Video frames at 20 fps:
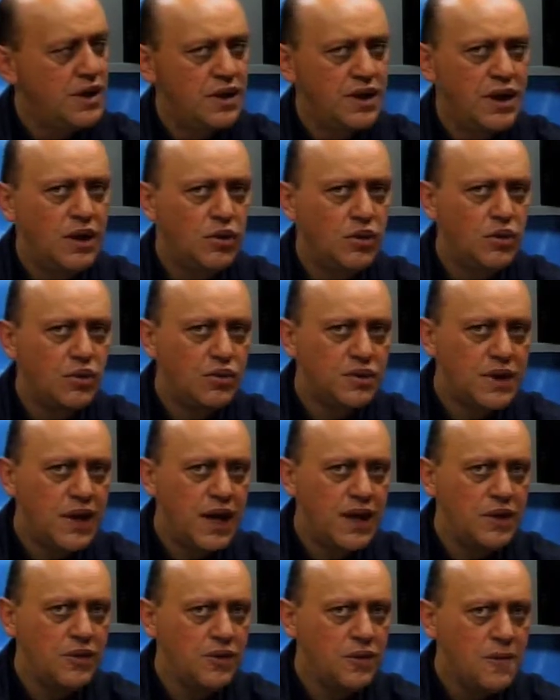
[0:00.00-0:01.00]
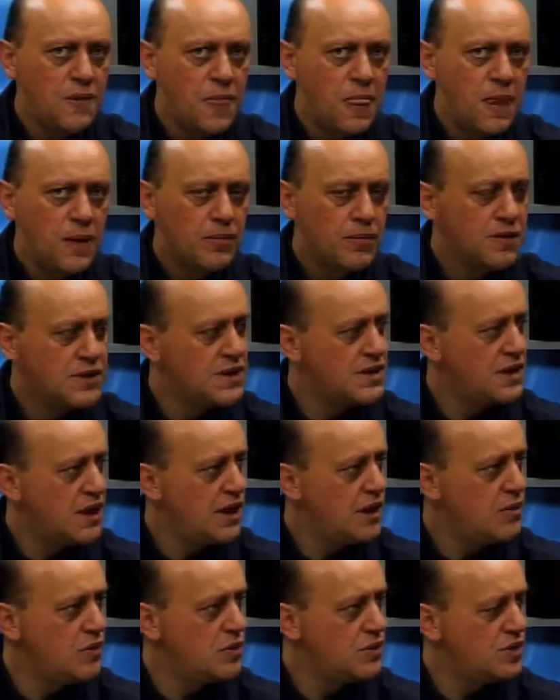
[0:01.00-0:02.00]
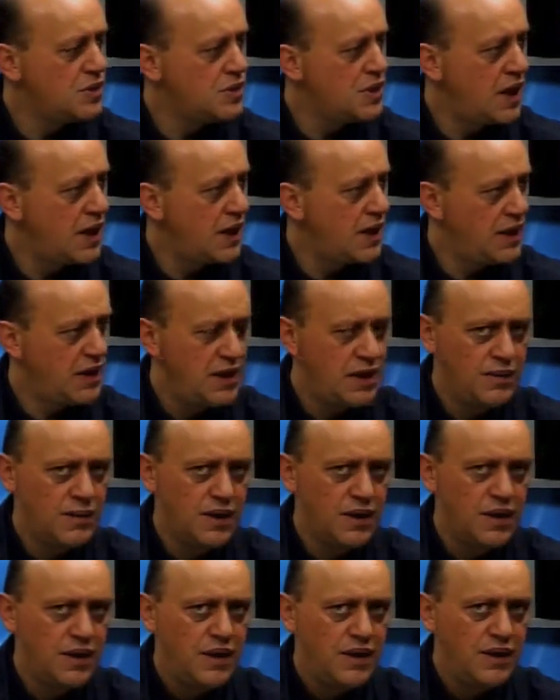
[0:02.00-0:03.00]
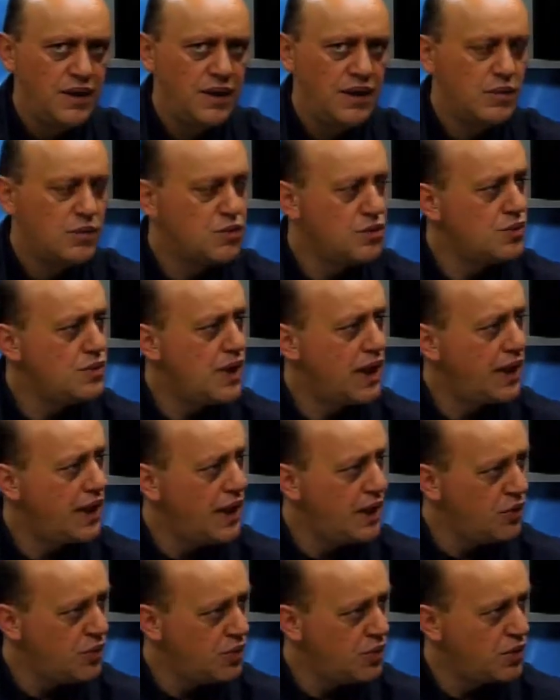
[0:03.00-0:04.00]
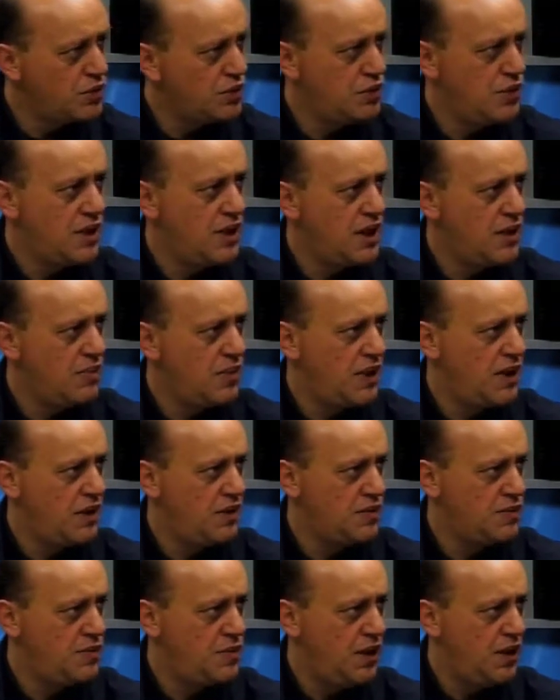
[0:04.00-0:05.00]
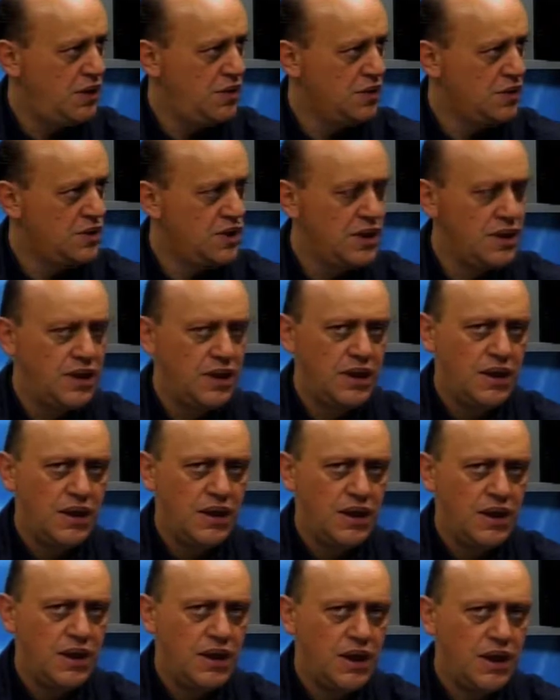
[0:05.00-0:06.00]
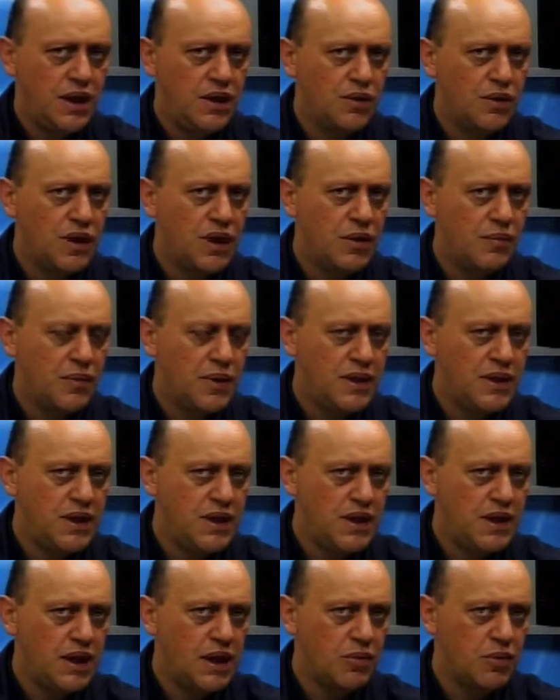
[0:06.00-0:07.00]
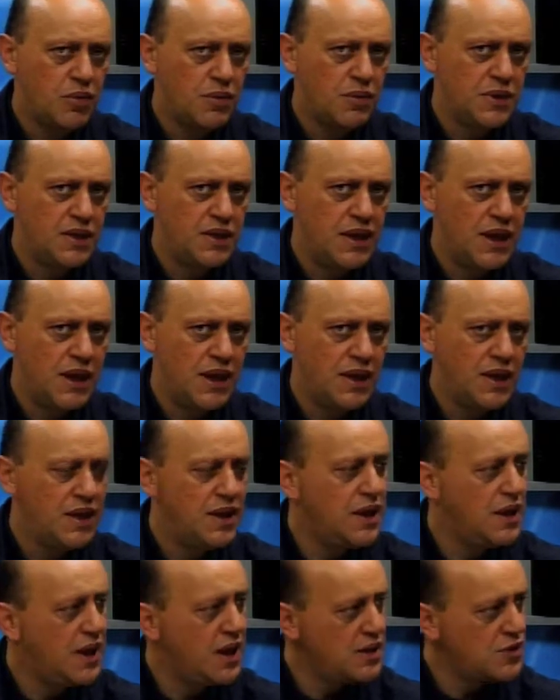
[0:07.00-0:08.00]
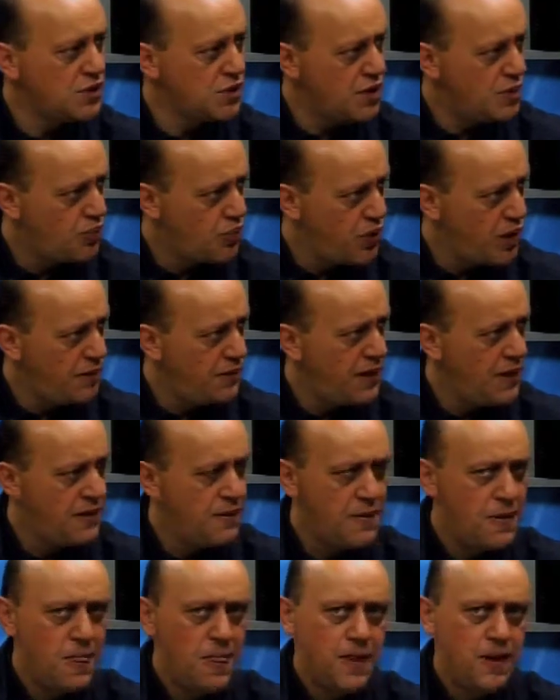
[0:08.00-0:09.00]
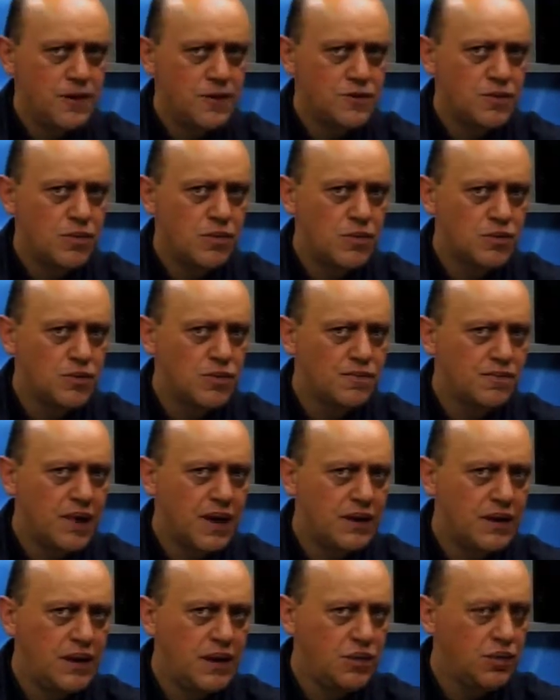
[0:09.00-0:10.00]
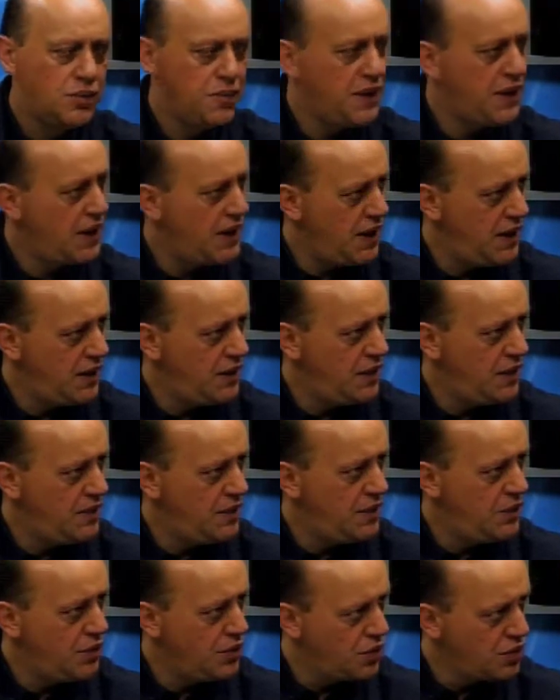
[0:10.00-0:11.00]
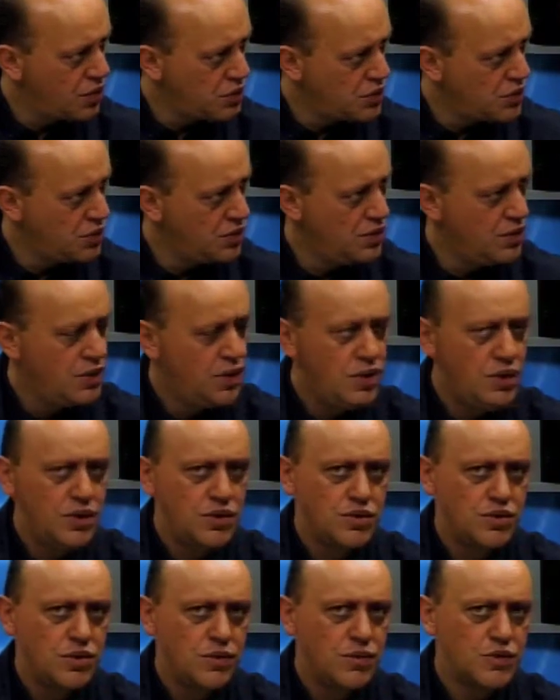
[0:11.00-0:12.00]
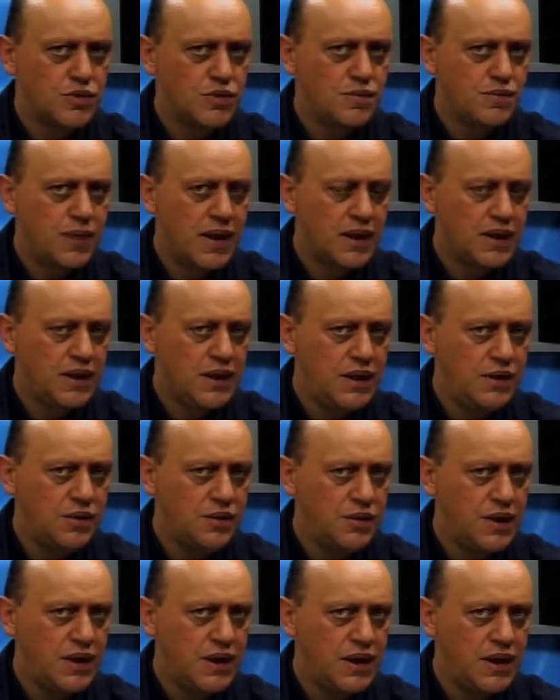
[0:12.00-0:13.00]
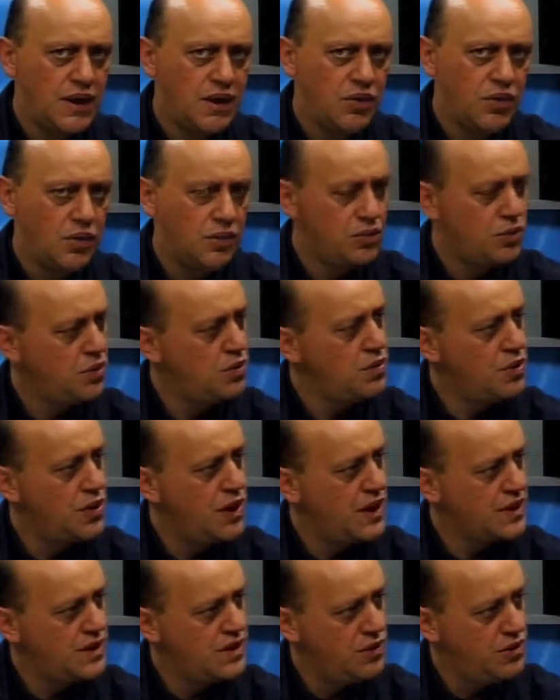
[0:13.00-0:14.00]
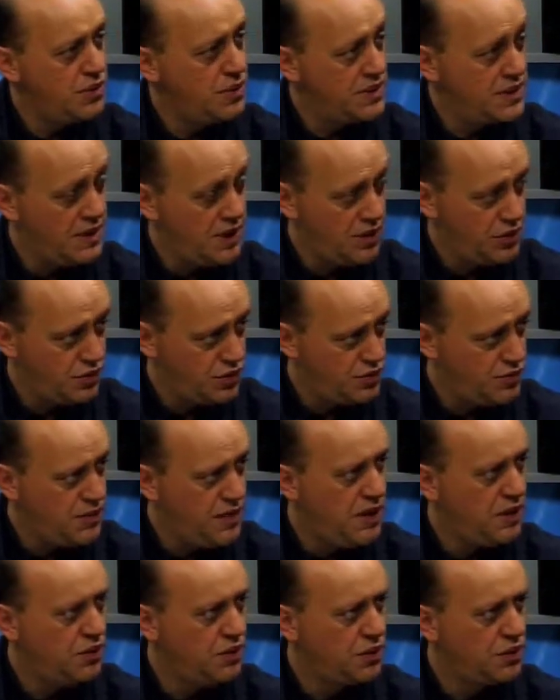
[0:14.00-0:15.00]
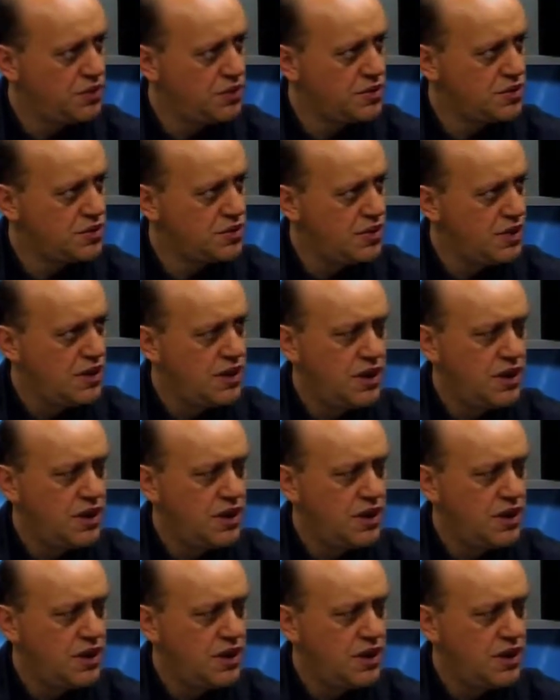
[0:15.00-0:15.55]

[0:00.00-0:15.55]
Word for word: De lo contrario, pues estaremos a la deriva. Tenemos una gran oportunidad para el 2012 y creo que el PRI tiene que aprovecharla. Y en el caso de Puebla, somos un partido vigente, vigoroso, somos un partido que obtuvo casi 900 mil votos